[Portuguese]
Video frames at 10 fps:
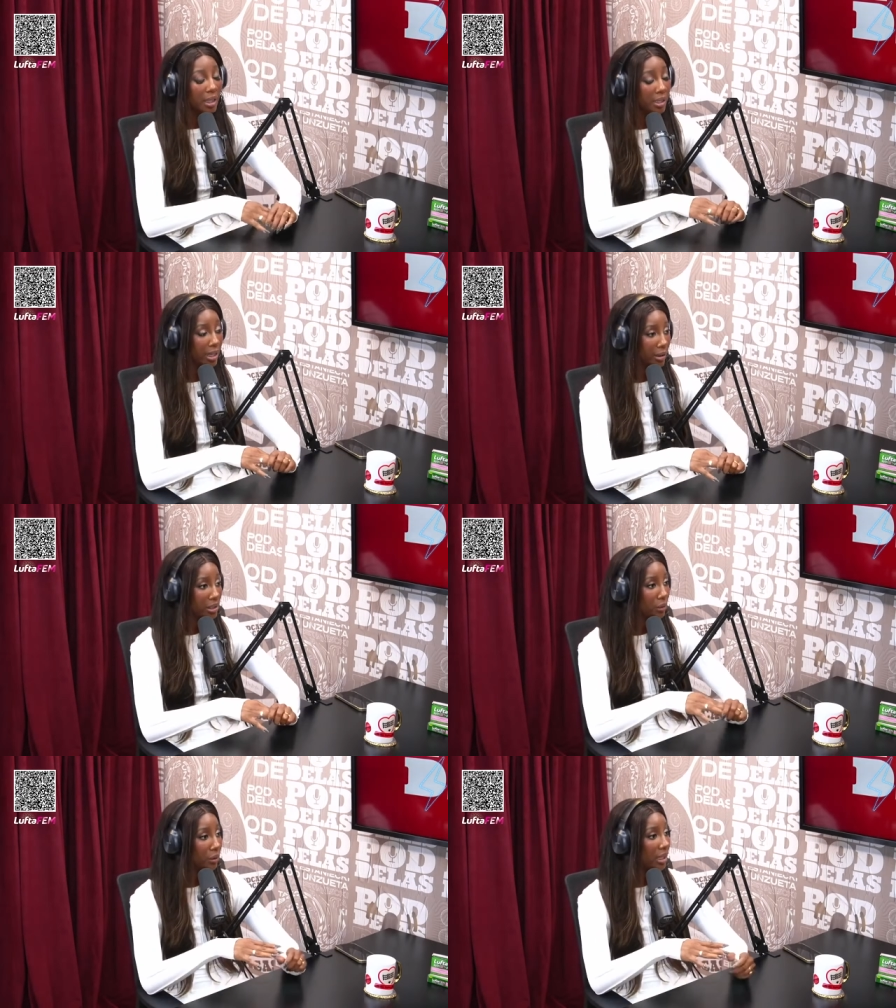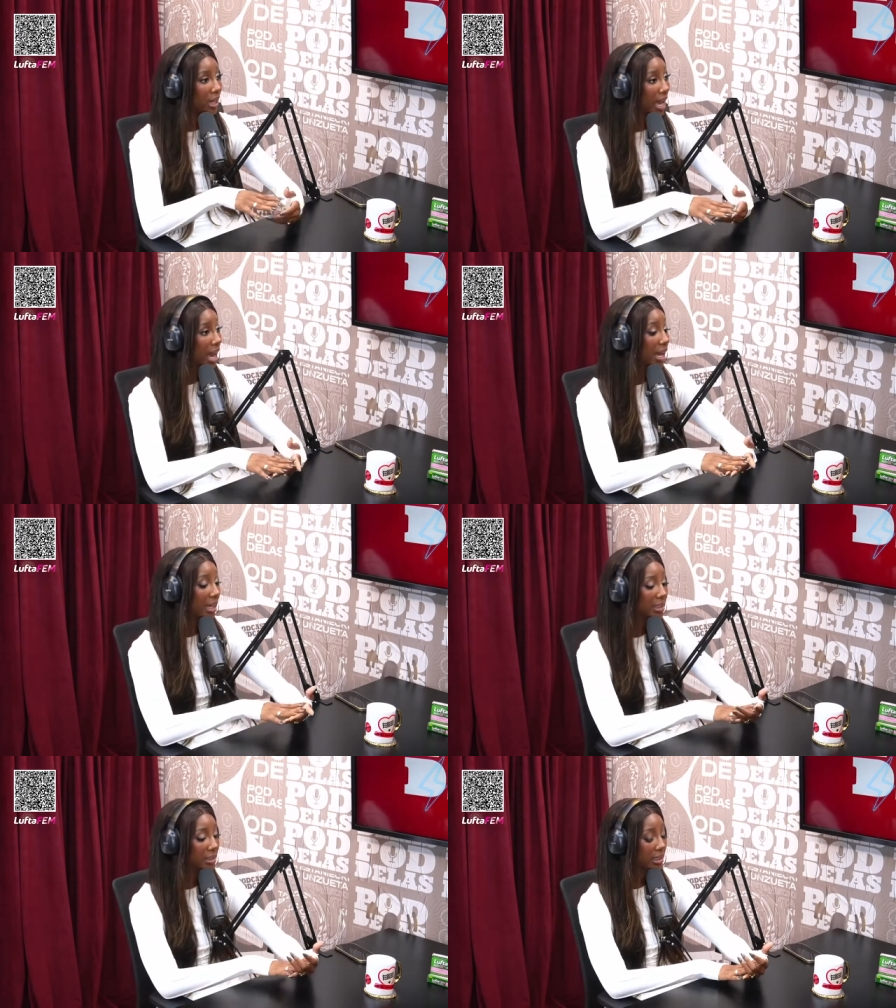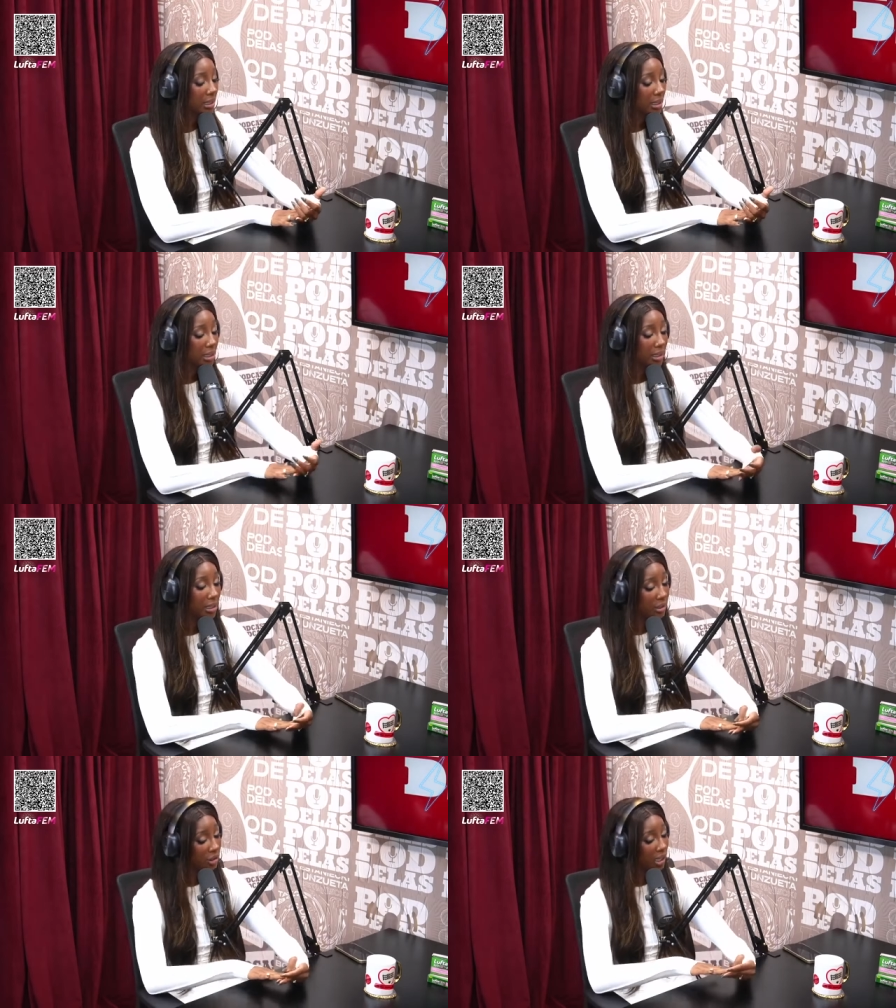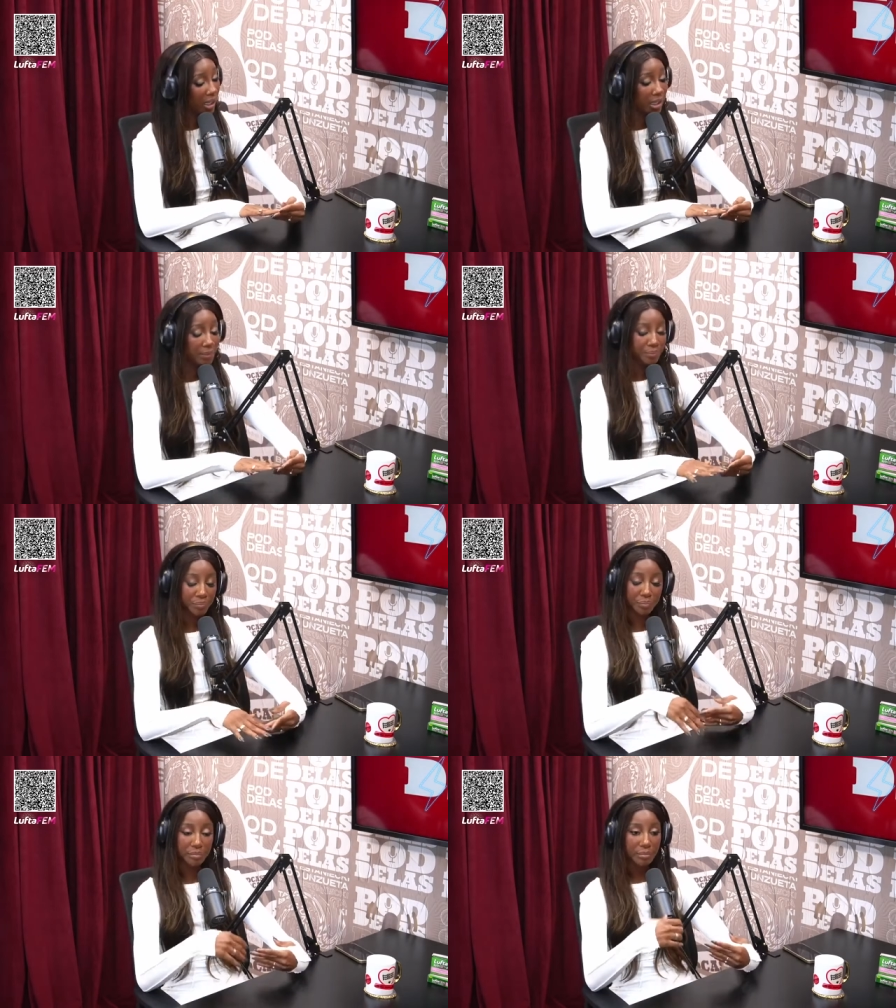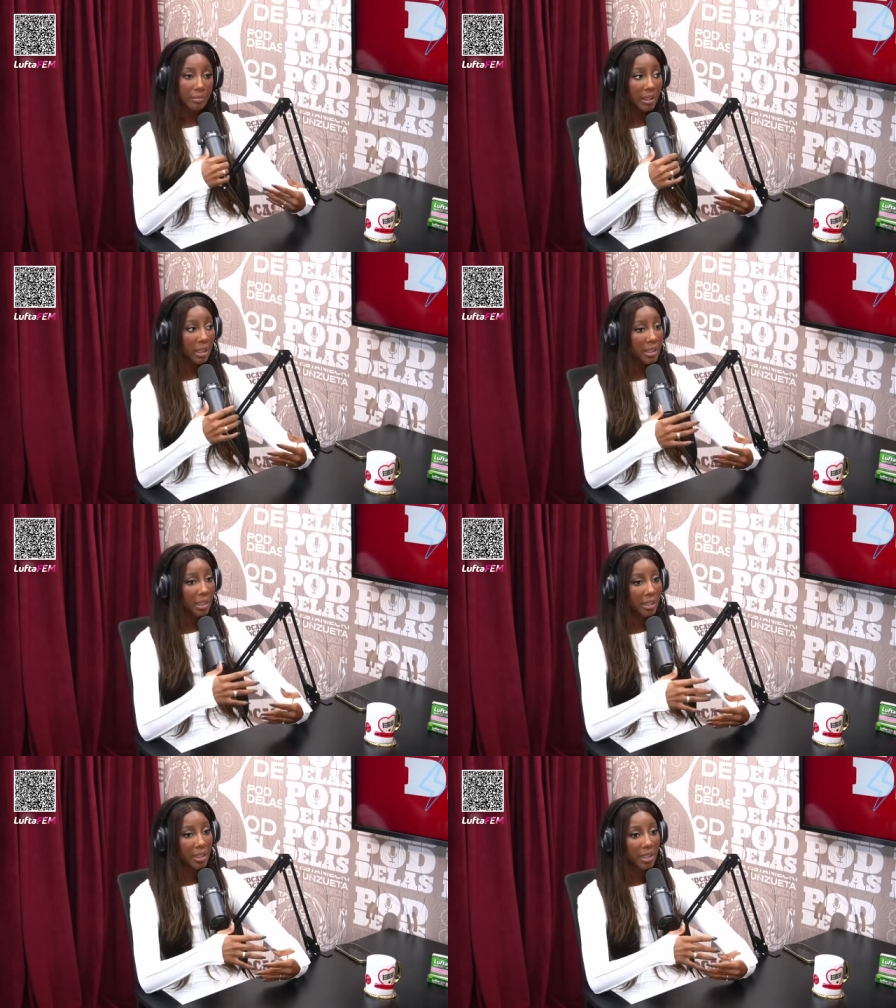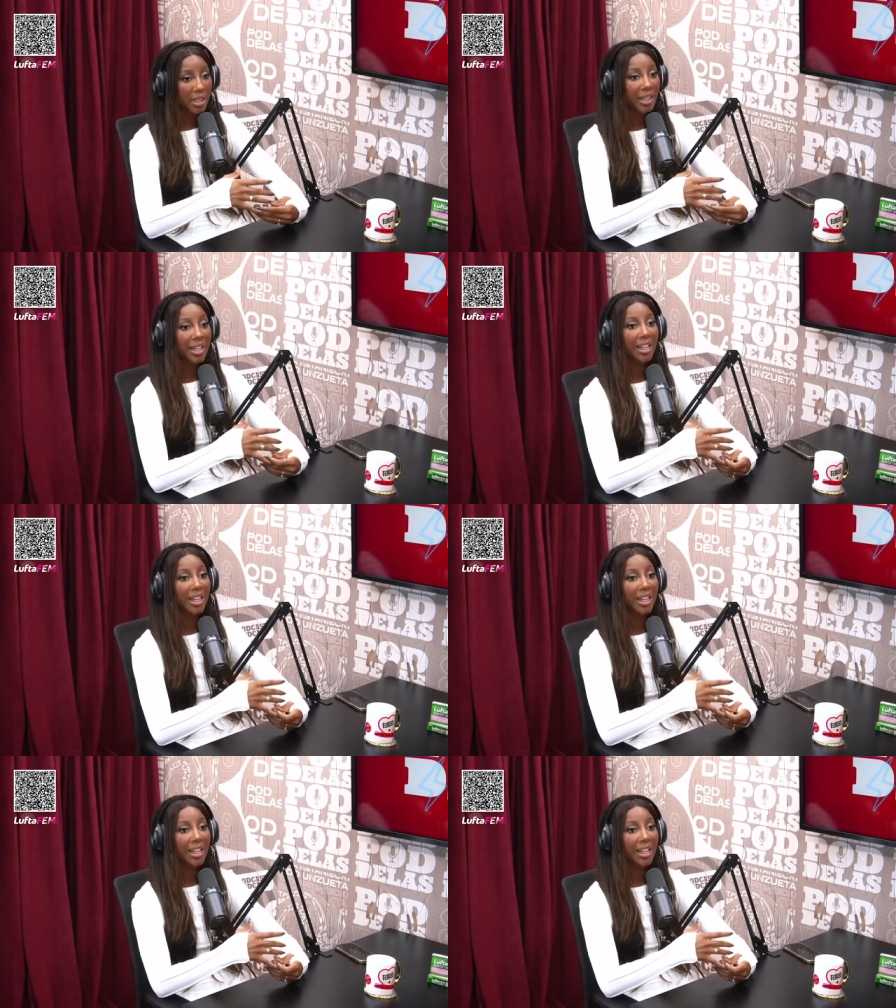E aí eu resolvi criar esse Instagram. Isso é legal também, e... porque aí foca